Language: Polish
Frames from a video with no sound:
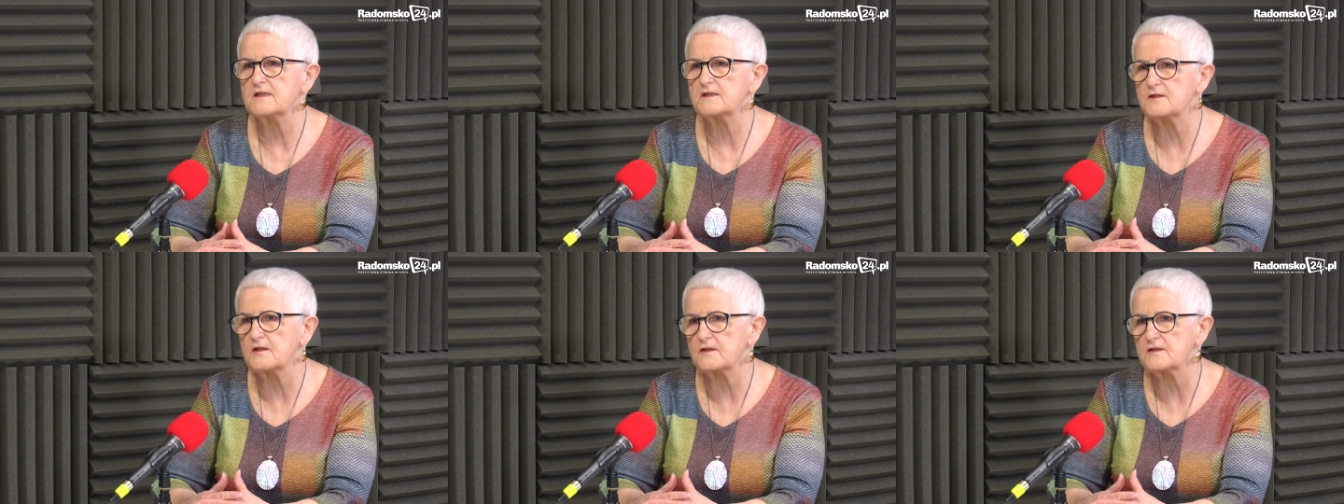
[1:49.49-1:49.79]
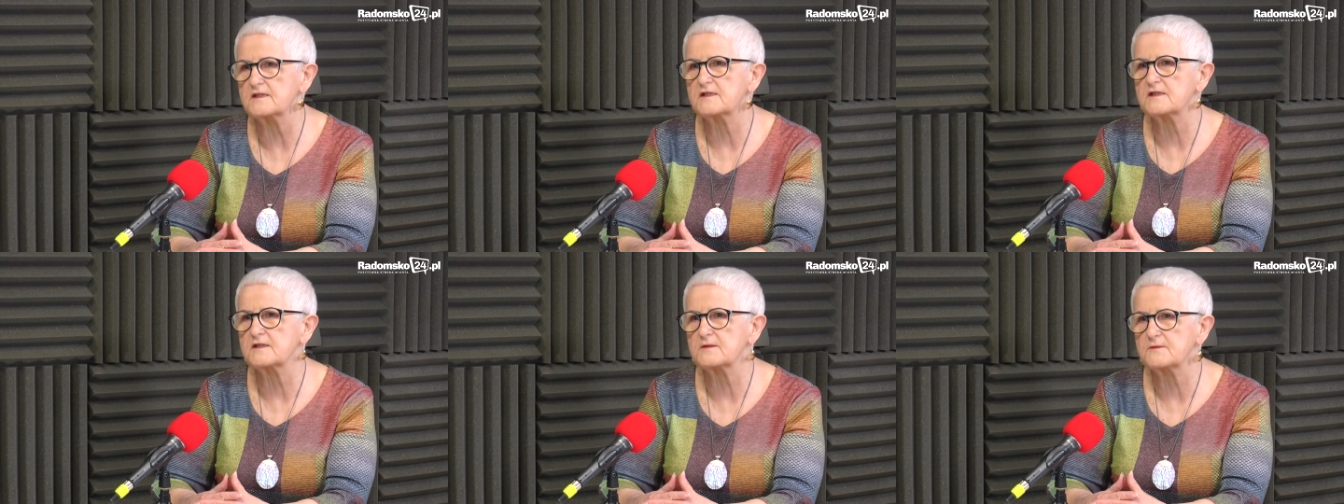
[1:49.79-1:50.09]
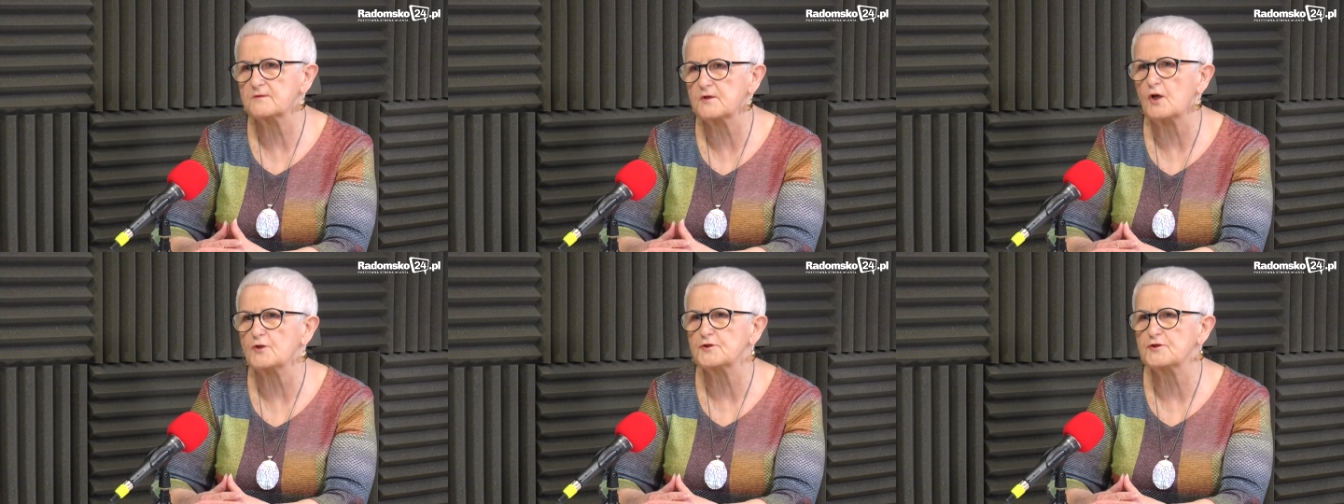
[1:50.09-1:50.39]
I to
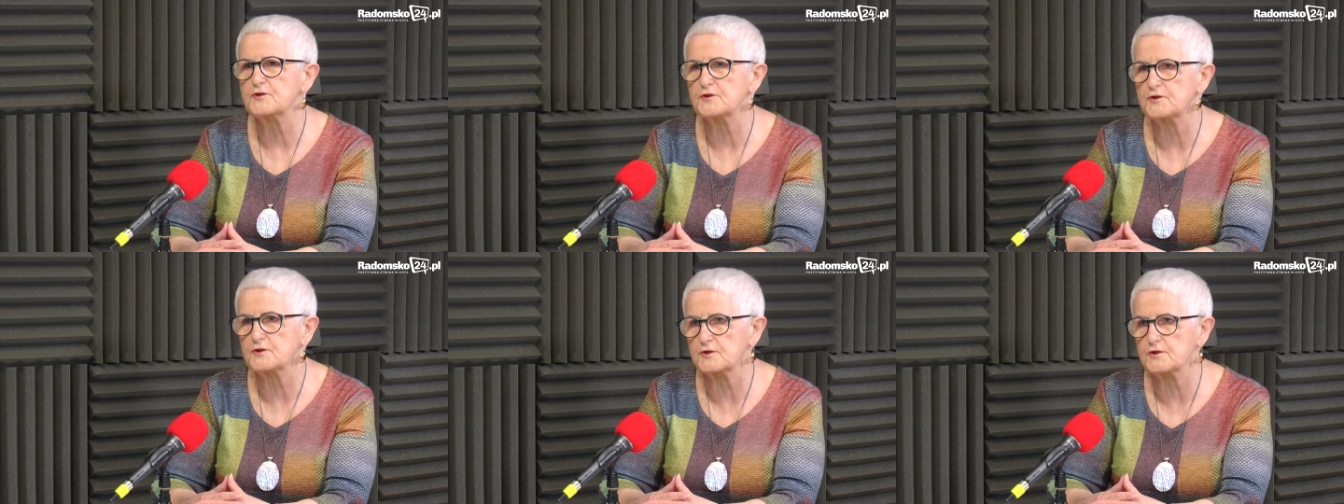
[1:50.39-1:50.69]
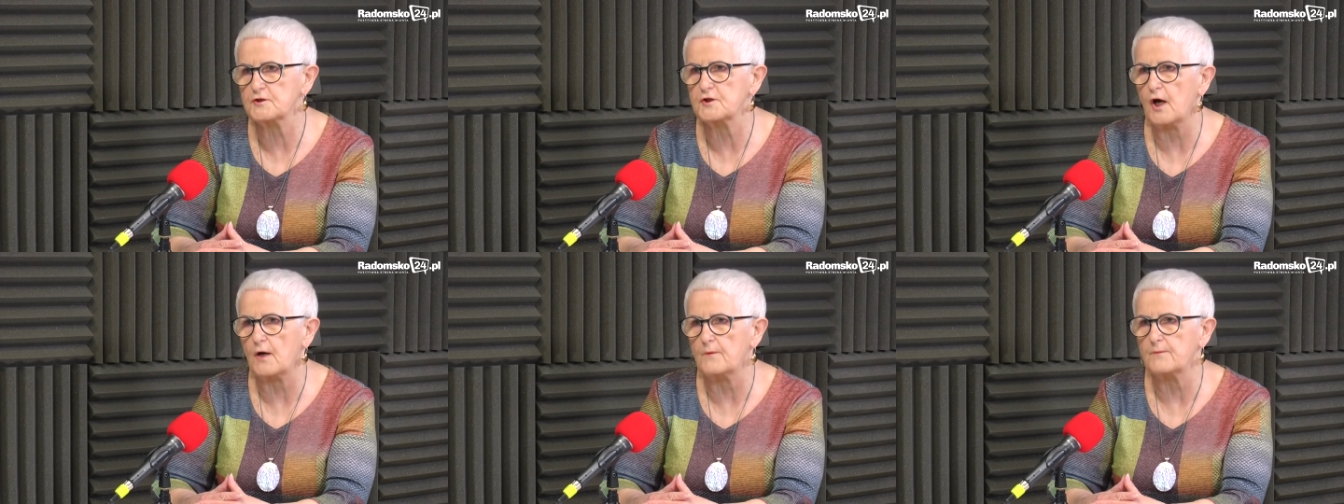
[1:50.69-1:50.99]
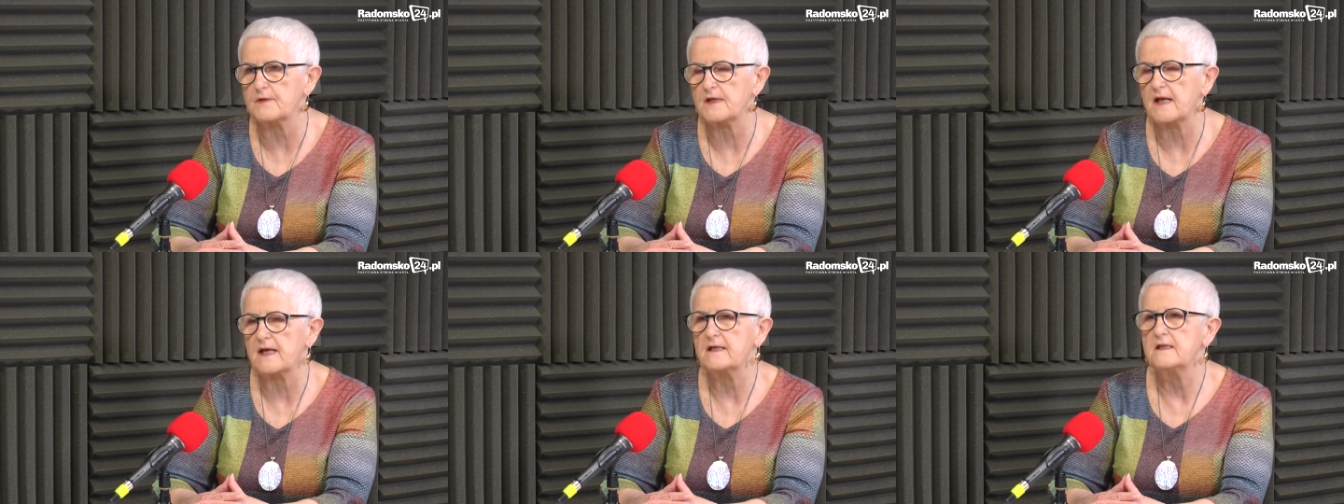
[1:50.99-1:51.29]
jest dość
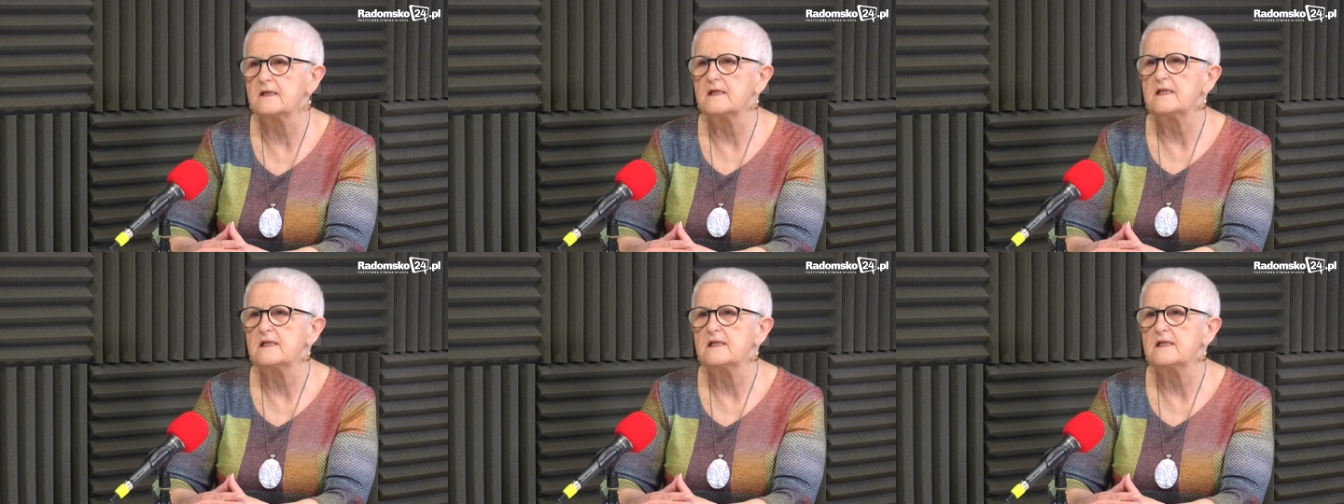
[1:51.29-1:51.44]
dobre.